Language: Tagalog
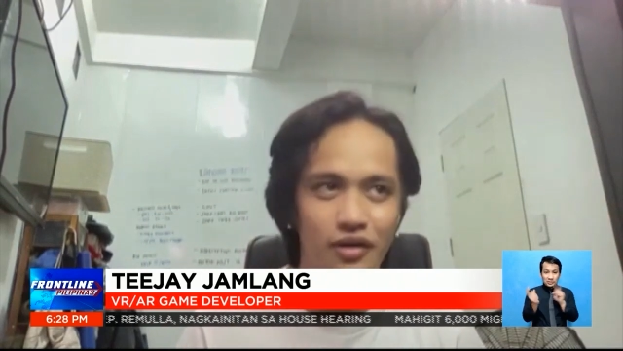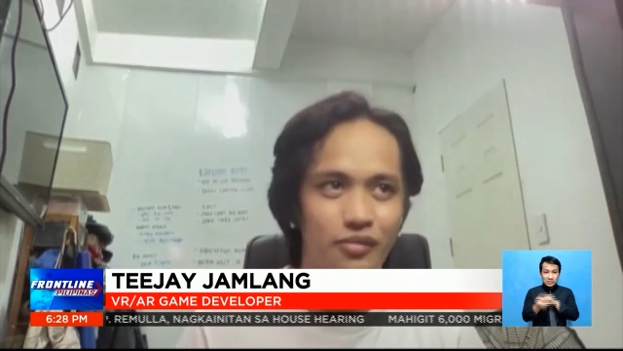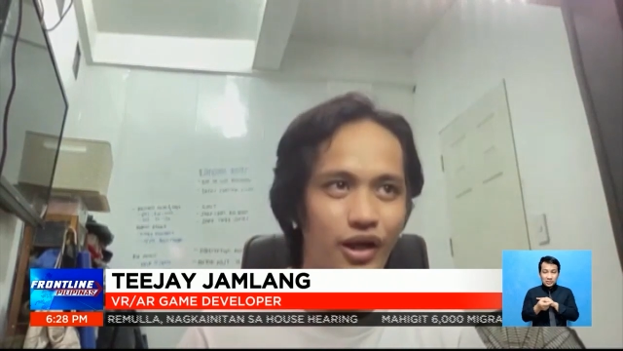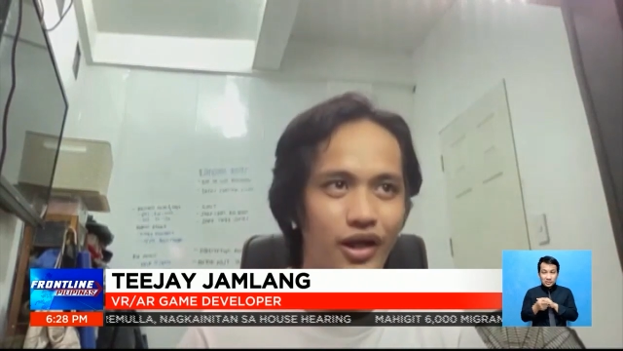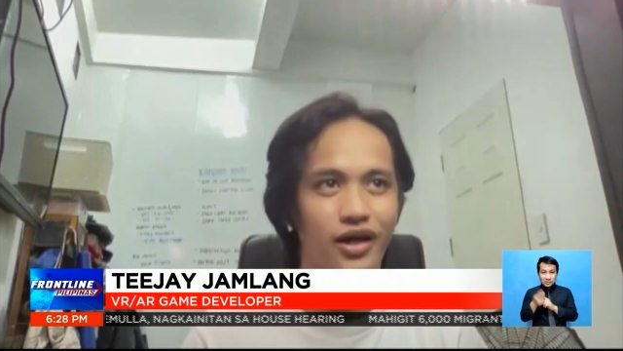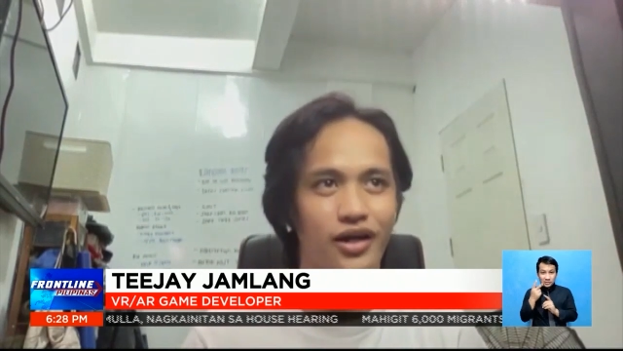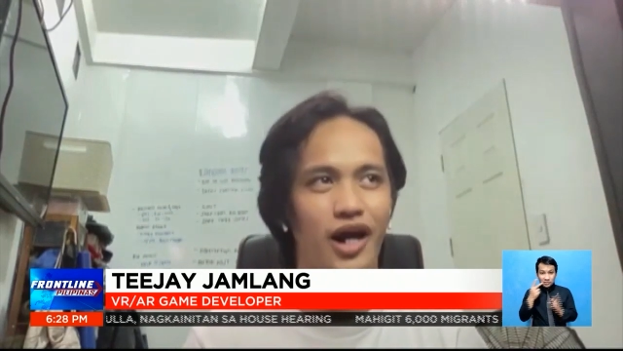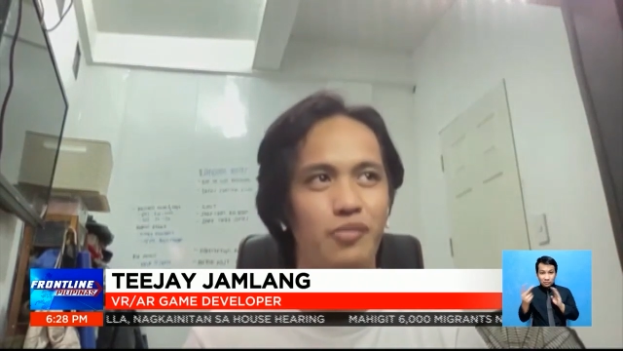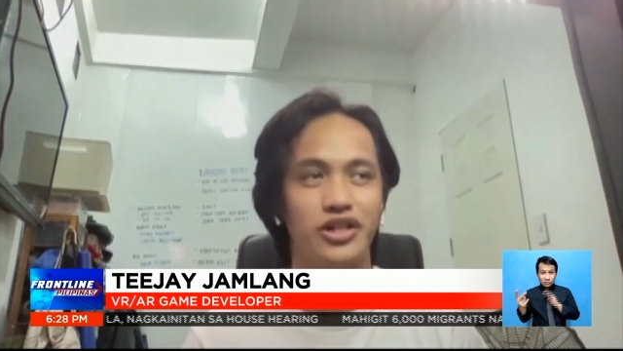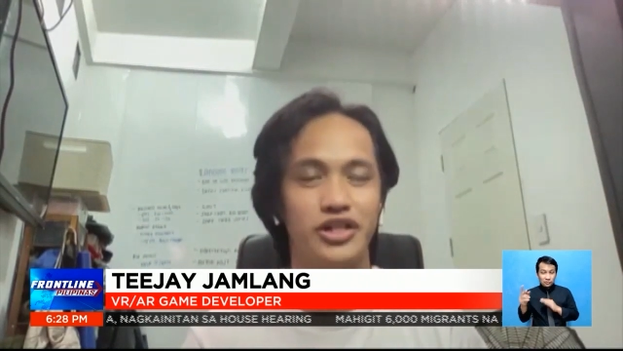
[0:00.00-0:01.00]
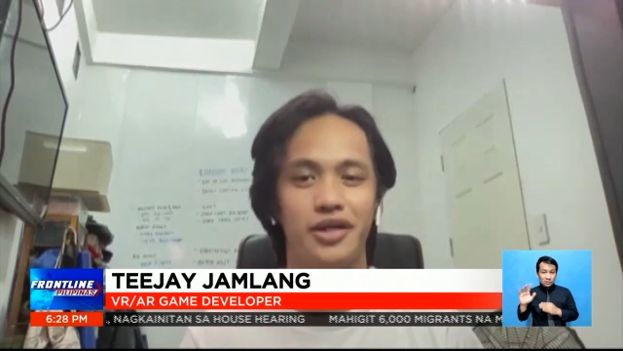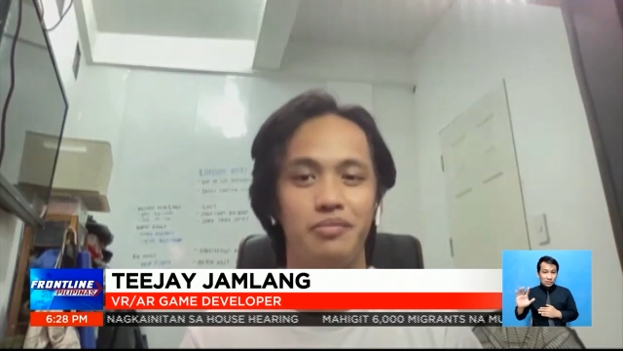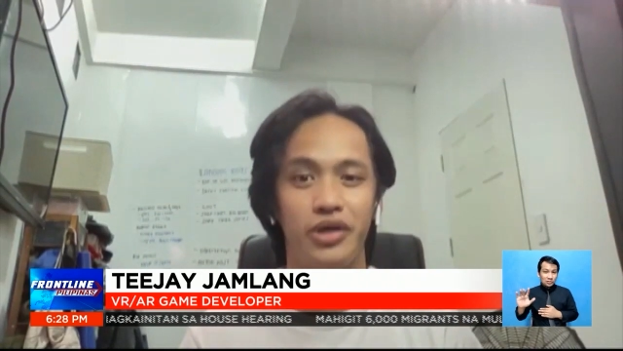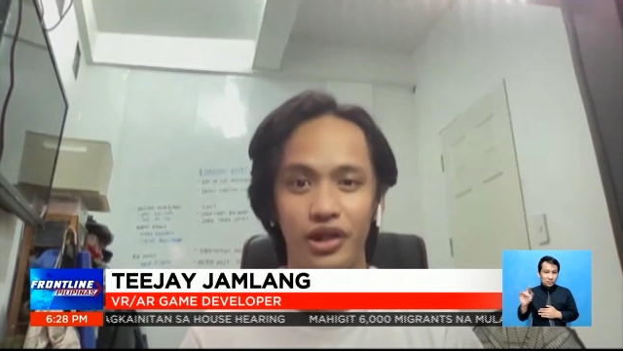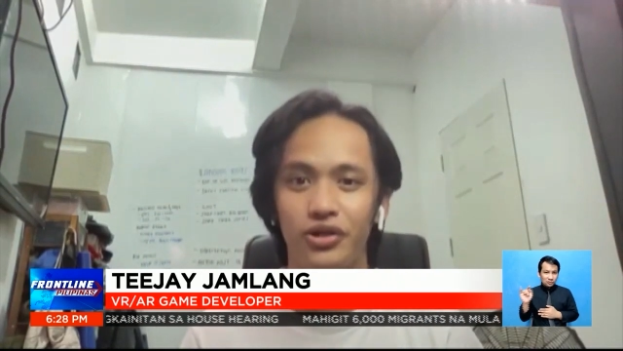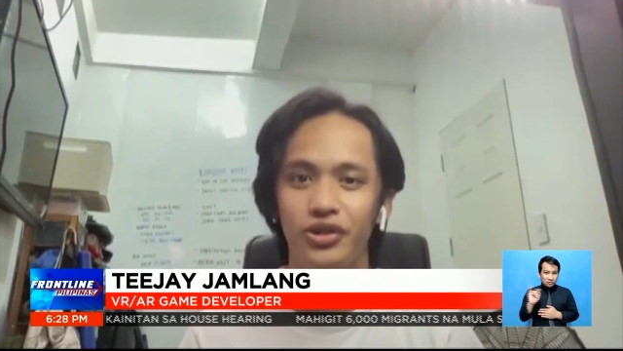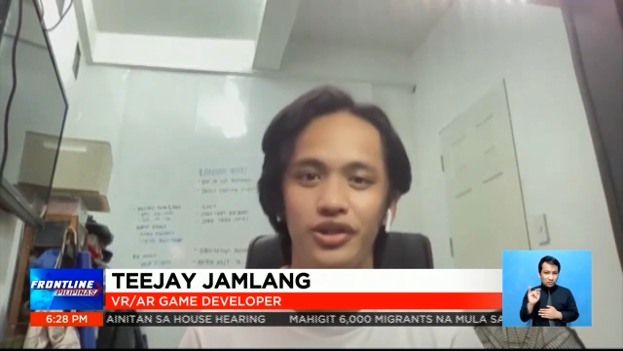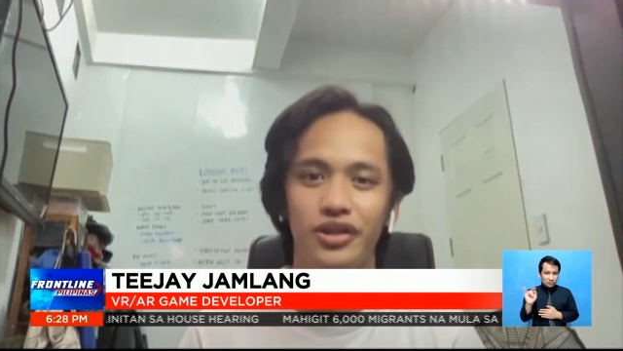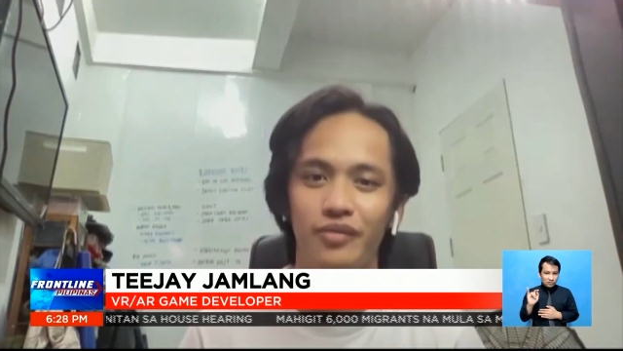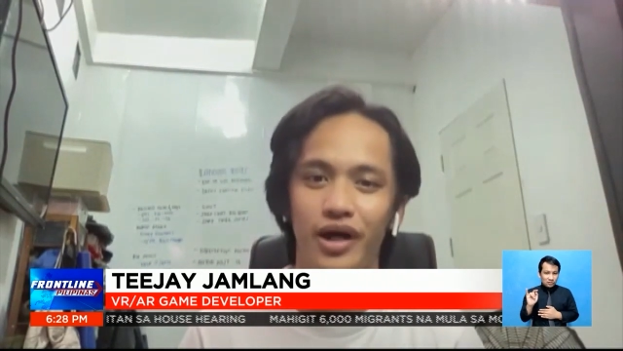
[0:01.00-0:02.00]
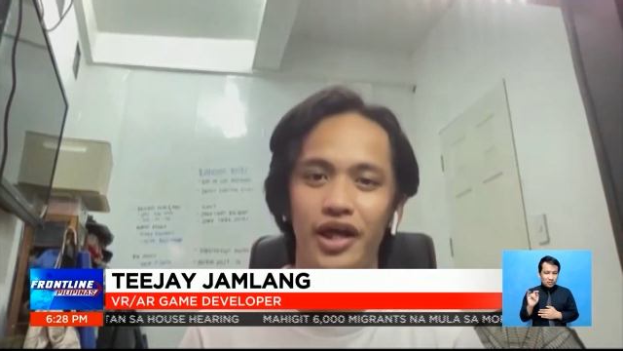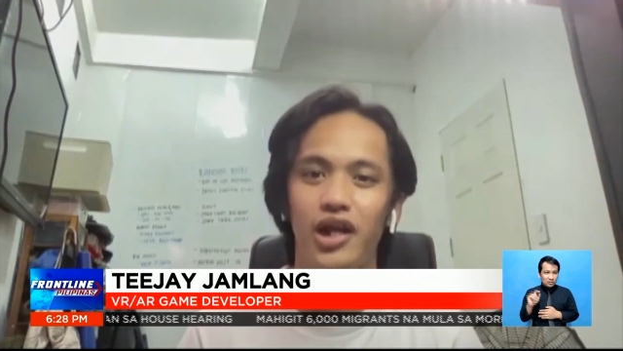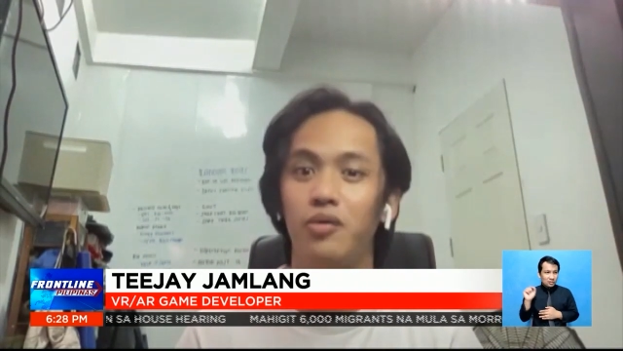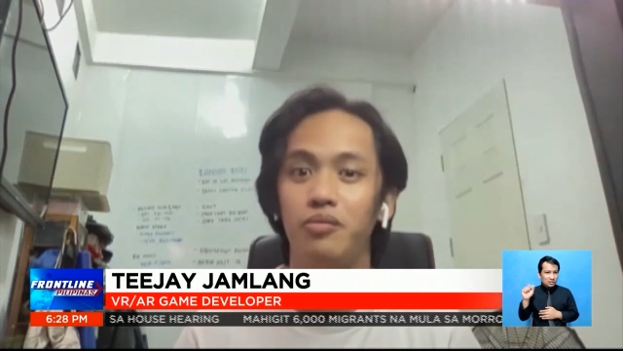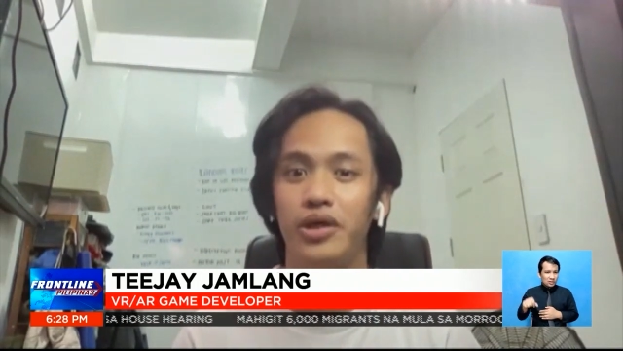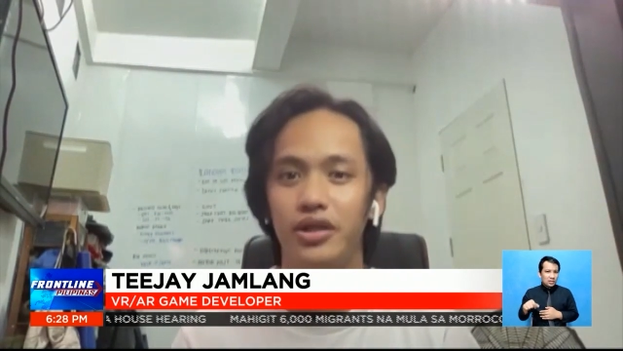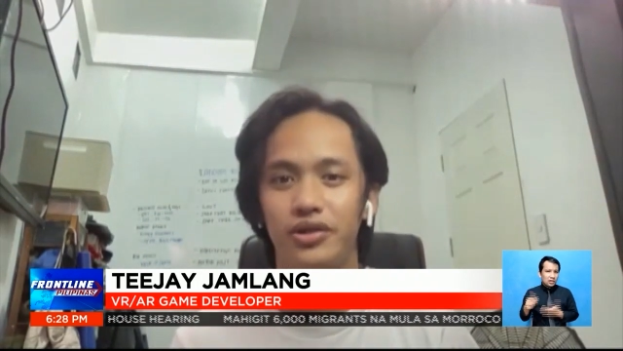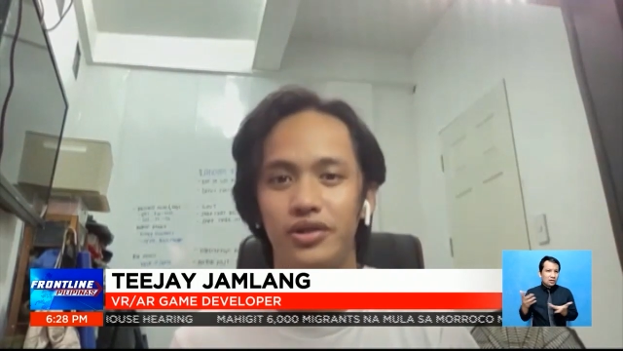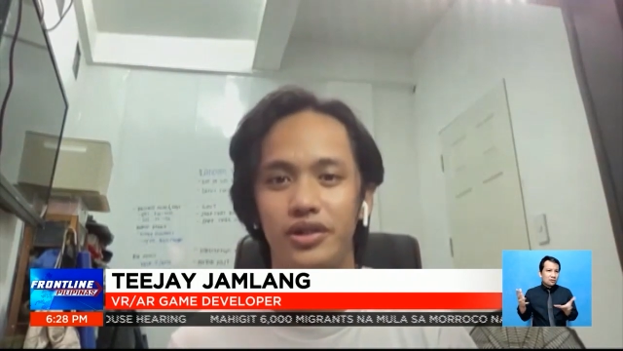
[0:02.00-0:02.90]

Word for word: parang abot na siya ng billion, mga dalawang billion,